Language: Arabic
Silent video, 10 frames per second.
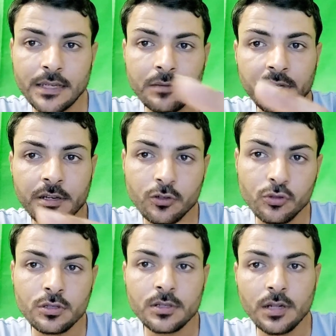ايام غير
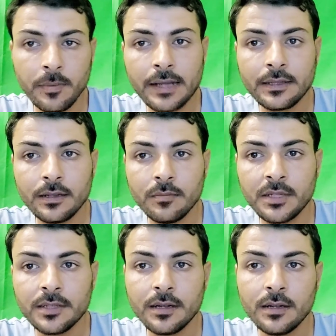النص اللي بعد
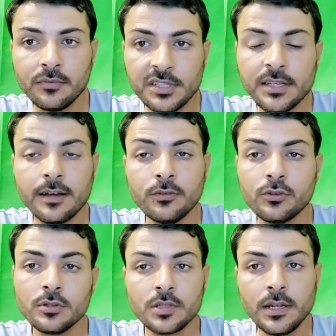الماده الفيزياء
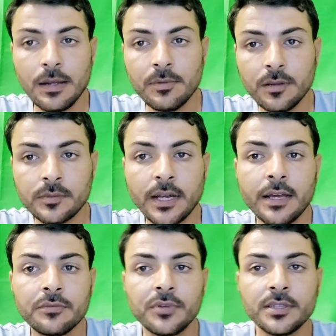والنص اللي قبل
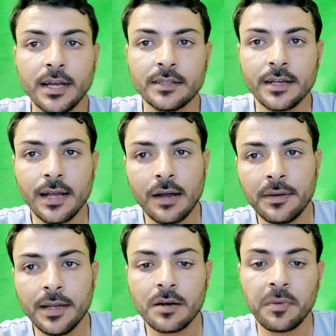الامتحان فانت عندك
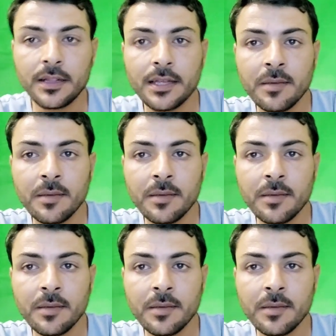حوالي اربع